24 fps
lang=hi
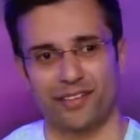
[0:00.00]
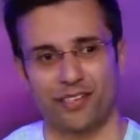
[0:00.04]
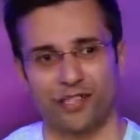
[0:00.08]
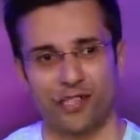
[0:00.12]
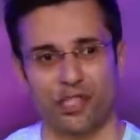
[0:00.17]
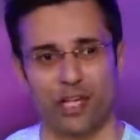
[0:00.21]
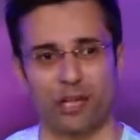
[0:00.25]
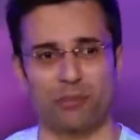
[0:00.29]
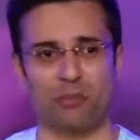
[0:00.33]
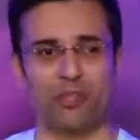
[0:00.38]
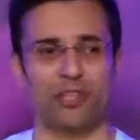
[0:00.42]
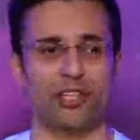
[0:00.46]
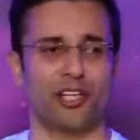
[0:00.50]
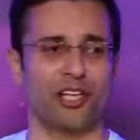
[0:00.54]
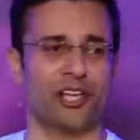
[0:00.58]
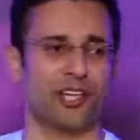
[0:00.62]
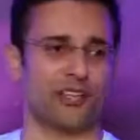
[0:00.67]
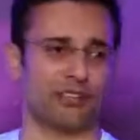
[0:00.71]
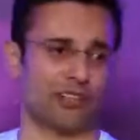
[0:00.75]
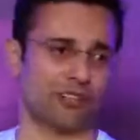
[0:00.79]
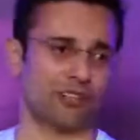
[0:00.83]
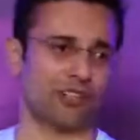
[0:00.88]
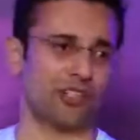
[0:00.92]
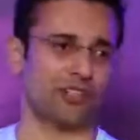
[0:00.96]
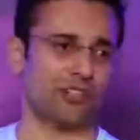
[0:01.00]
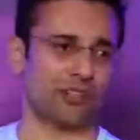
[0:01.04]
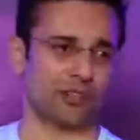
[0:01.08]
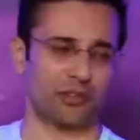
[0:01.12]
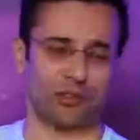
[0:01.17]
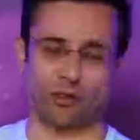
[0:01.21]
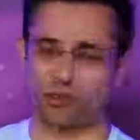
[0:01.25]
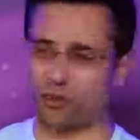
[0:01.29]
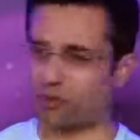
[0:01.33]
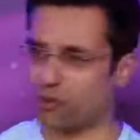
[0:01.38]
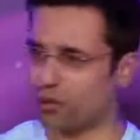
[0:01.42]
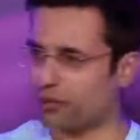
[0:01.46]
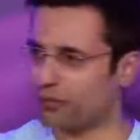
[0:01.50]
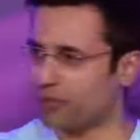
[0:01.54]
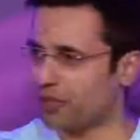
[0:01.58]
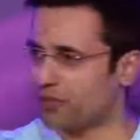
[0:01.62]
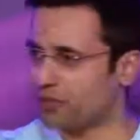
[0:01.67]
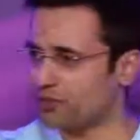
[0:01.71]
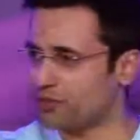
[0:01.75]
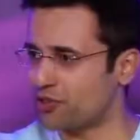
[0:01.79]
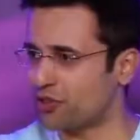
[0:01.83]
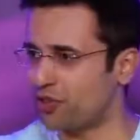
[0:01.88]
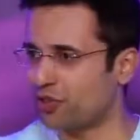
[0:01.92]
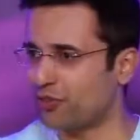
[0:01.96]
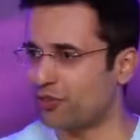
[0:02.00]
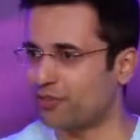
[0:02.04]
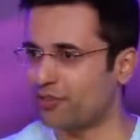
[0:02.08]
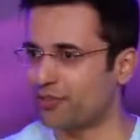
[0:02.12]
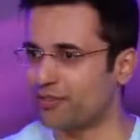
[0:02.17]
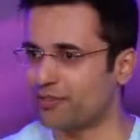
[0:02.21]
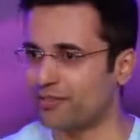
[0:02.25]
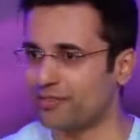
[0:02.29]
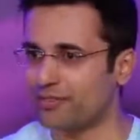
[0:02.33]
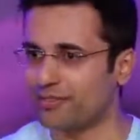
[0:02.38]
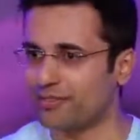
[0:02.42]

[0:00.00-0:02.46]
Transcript: इस शर्मिंदगी के साथ जी सकते हो तो बहुत बढ़िया जीते रहो